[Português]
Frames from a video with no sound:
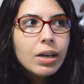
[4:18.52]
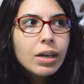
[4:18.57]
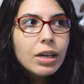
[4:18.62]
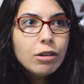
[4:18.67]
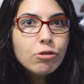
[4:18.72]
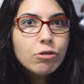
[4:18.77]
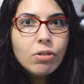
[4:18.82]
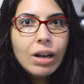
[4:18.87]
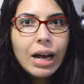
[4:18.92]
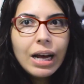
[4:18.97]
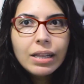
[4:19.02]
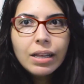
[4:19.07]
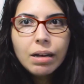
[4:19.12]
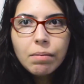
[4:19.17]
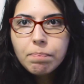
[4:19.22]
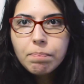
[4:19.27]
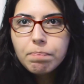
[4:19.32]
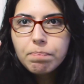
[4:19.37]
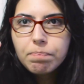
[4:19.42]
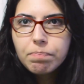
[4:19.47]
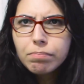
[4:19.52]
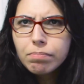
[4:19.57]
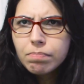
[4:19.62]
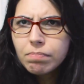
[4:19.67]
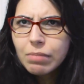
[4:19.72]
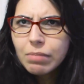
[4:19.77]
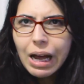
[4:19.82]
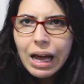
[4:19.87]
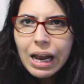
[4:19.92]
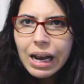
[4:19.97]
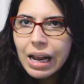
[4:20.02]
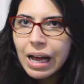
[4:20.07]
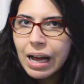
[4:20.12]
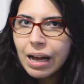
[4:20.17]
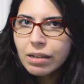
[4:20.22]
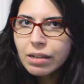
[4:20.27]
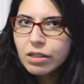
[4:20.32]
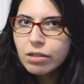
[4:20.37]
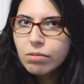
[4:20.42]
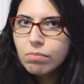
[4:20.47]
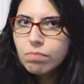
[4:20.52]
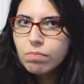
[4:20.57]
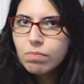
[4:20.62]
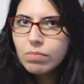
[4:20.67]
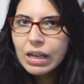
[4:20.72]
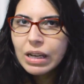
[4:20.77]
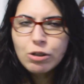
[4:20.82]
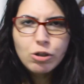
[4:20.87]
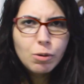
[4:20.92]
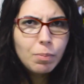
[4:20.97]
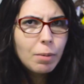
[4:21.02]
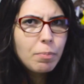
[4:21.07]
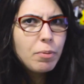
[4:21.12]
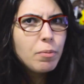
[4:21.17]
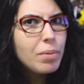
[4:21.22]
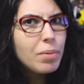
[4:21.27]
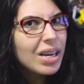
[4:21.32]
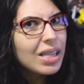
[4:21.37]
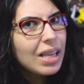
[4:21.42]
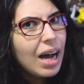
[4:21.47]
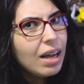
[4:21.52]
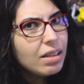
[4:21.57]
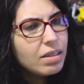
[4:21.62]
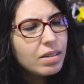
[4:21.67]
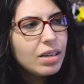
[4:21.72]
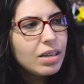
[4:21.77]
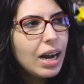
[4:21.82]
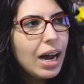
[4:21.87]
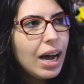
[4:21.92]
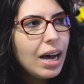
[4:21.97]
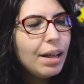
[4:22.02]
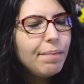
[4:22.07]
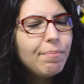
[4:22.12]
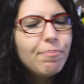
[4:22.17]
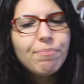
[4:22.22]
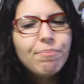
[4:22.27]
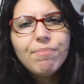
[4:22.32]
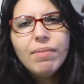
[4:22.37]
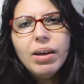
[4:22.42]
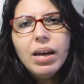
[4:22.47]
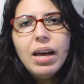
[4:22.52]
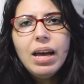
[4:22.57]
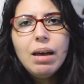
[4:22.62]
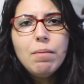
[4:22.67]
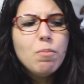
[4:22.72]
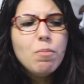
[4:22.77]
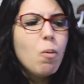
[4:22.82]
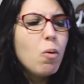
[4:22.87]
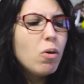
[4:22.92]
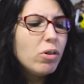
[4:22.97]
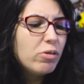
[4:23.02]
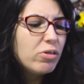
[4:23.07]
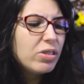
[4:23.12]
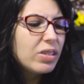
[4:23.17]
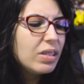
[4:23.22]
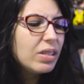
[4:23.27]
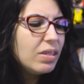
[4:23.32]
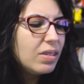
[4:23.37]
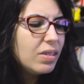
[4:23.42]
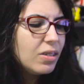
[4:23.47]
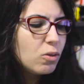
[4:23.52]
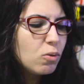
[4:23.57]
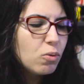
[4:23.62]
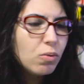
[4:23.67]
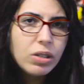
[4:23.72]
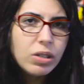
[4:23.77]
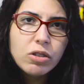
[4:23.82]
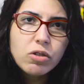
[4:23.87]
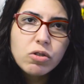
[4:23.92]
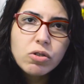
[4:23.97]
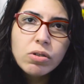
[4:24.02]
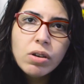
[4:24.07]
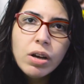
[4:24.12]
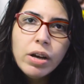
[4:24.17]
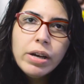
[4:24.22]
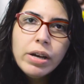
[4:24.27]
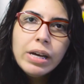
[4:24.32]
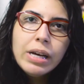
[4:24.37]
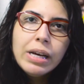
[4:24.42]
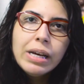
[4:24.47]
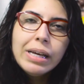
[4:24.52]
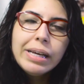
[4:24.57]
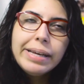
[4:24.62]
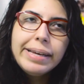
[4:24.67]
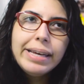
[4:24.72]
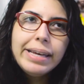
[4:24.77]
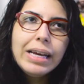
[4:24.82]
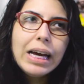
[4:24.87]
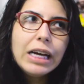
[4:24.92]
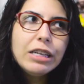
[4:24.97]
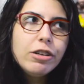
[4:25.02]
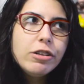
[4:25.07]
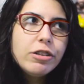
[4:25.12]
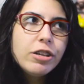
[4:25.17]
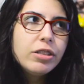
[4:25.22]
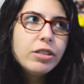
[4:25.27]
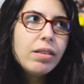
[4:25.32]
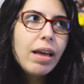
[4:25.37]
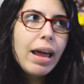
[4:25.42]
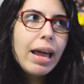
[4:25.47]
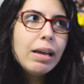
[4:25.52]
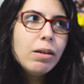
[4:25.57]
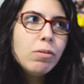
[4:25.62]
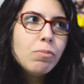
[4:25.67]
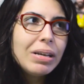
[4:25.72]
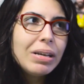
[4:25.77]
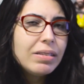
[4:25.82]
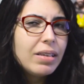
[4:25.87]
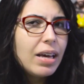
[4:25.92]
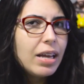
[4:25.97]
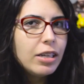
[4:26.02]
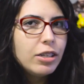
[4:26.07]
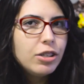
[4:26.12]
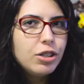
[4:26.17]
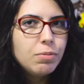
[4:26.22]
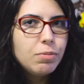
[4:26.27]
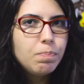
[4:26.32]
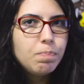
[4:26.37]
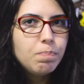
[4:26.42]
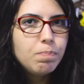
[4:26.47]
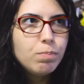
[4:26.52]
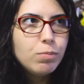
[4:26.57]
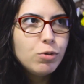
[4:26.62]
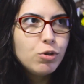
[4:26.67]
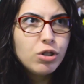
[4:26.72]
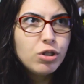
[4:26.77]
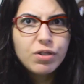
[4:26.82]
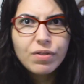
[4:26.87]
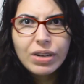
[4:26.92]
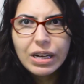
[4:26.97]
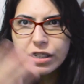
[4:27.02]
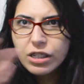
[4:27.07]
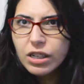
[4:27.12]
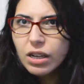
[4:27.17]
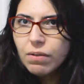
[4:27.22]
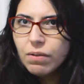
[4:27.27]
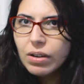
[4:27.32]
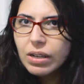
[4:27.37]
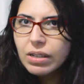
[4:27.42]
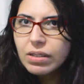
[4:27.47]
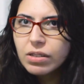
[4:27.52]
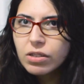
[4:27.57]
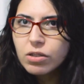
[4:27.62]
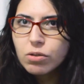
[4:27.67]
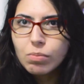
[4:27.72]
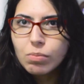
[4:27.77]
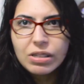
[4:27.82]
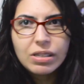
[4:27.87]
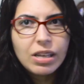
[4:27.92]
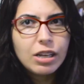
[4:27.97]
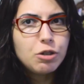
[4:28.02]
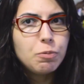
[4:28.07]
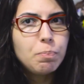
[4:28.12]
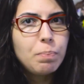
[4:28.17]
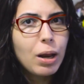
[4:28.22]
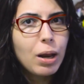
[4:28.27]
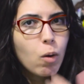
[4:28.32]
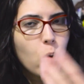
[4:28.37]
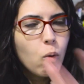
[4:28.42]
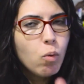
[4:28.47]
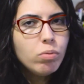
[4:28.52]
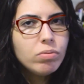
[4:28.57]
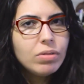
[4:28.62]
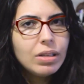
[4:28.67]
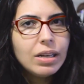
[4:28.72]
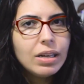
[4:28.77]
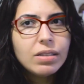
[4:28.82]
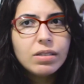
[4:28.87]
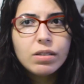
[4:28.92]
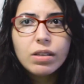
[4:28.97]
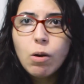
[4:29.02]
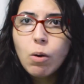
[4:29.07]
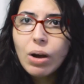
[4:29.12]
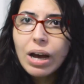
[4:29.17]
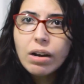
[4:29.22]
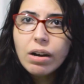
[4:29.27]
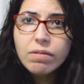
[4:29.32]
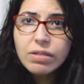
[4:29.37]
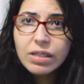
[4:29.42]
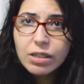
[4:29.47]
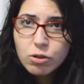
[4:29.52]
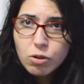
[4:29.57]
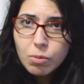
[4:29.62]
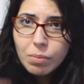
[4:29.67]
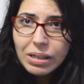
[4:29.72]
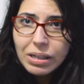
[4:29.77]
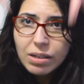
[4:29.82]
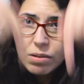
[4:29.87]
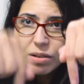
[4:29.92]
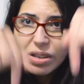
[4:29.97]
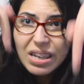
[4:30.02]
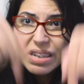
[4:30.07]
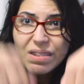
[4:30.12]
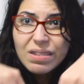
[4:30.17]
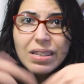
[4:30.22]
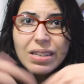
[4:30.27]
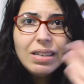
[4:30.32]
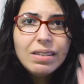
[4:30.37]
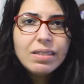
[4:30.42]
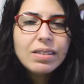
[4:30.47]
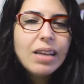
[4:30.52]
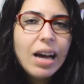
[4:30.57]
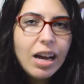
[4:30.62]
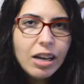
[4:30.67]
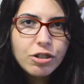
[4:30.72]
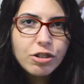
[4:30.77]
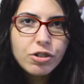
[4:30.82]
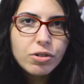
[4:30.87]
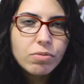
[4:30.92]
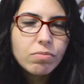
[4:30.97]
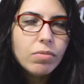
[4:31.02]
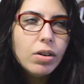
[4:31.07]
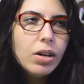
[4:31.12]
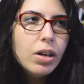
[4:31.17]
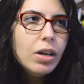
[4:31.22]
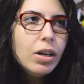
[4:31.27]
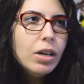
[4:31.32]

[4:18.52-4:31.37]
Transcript: E do nada, ela entrou pra puberdade? Será? É muito esquisito isso. E a gente tem uma série de justificativas, uma série de perguntas. Eu quero que vocês comentem o que, que vocês acham